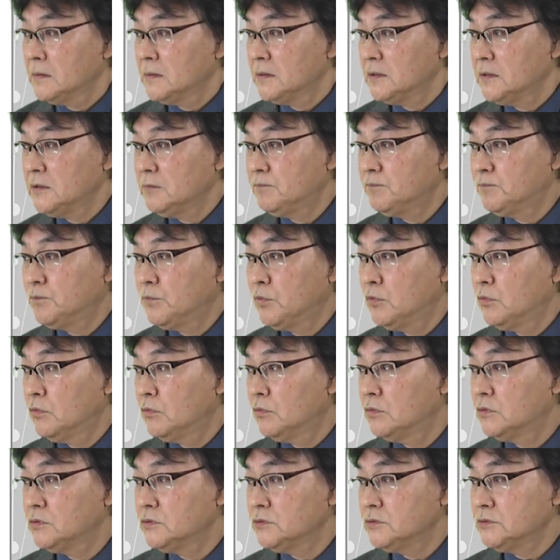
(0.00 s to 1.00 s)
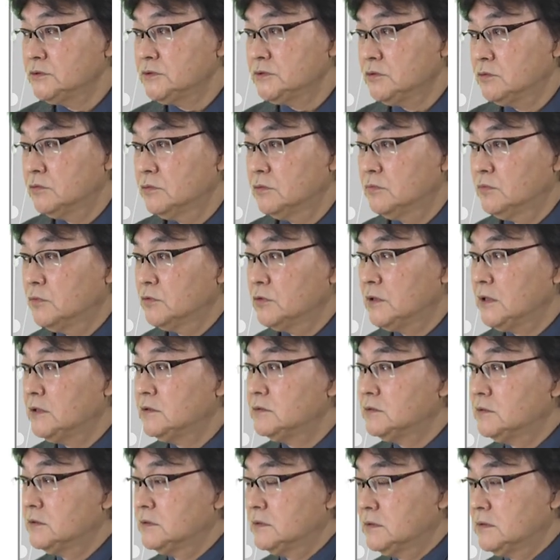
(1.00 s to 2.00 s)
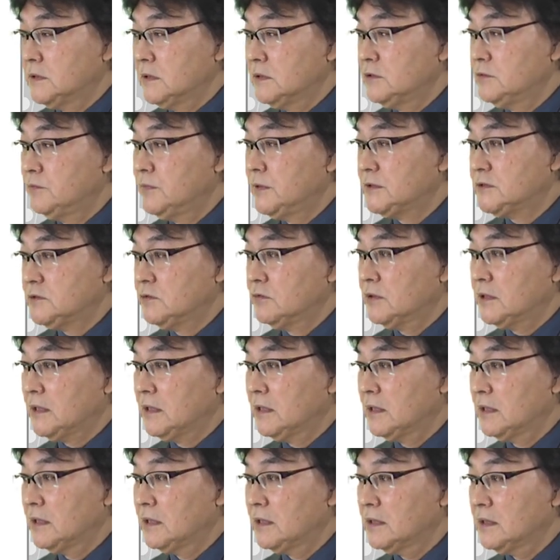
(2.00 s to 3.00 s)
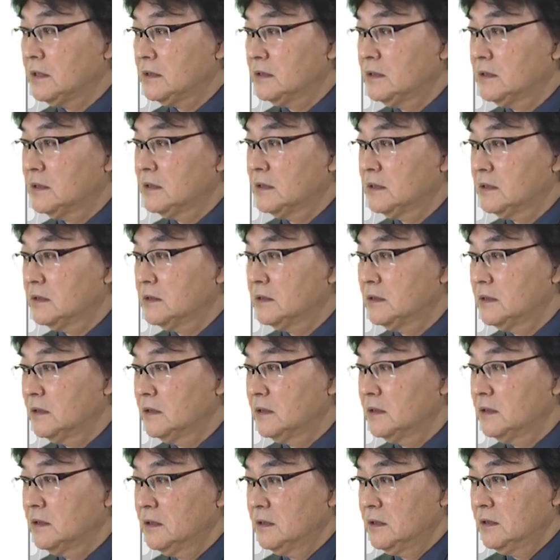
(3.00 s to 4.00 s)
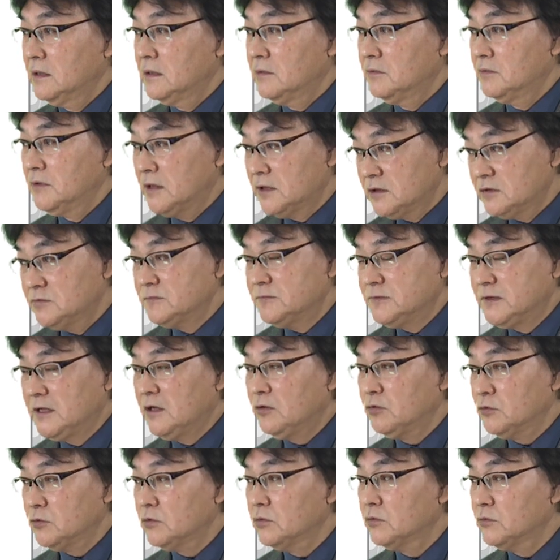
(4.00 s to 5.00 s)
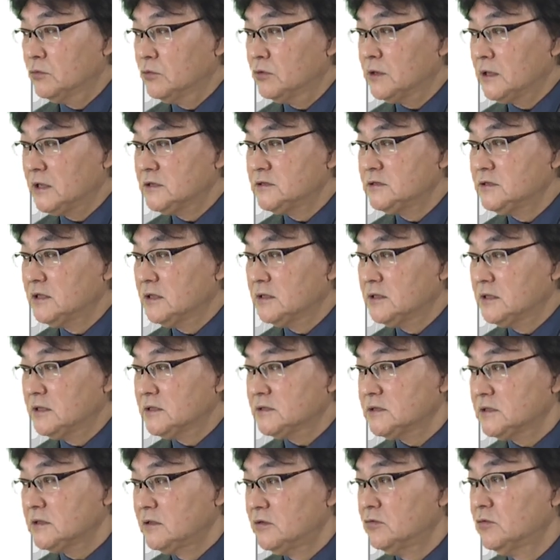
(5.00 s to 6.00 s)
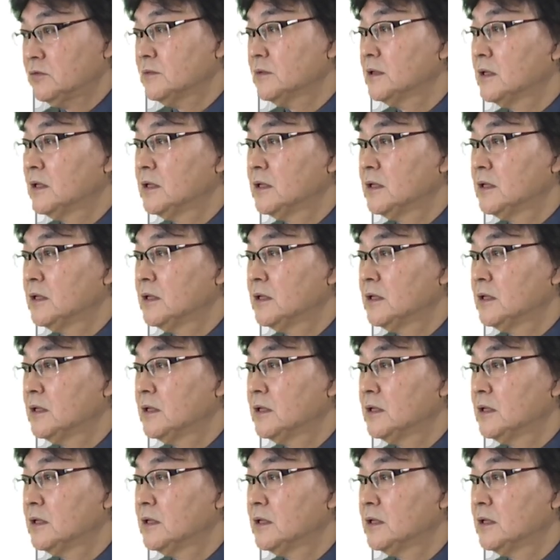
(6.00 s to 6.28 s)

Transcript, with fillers: 一方応用思考モデルっていう別の考え方があって枠組みはほとんど同じなんですけど